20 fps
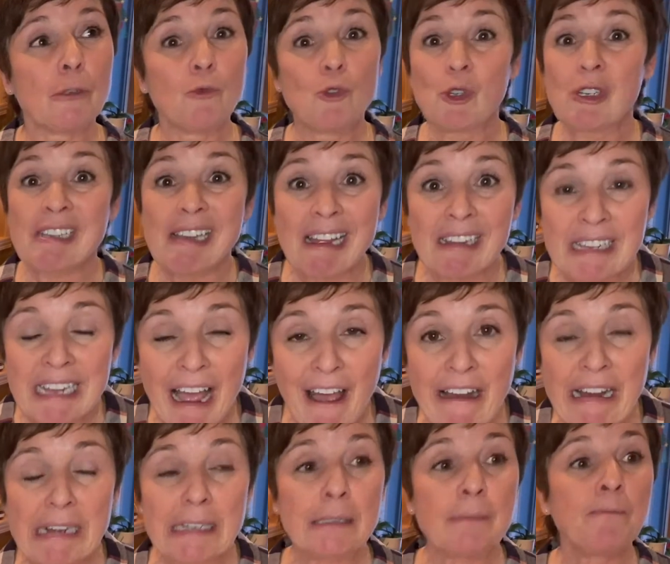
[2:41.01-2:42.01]
du
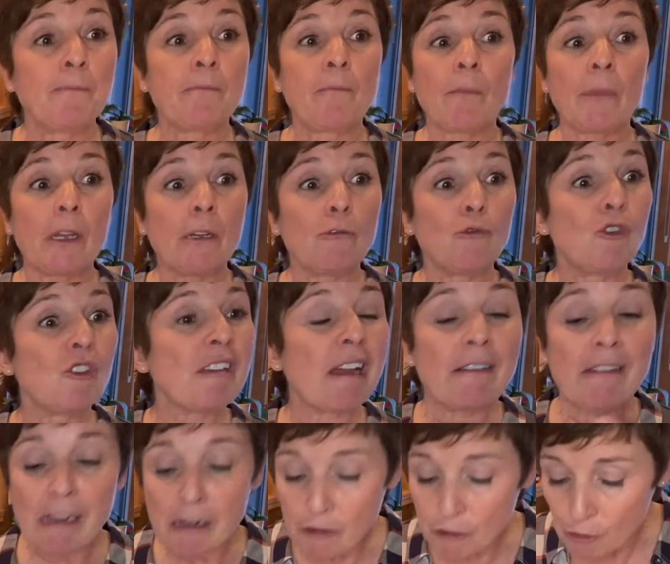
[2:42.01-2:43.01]
canard, du
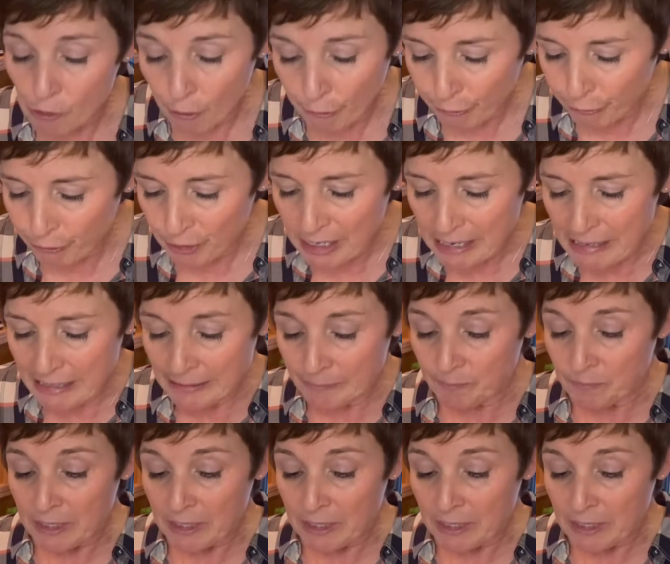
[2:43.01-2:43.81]
canard confit.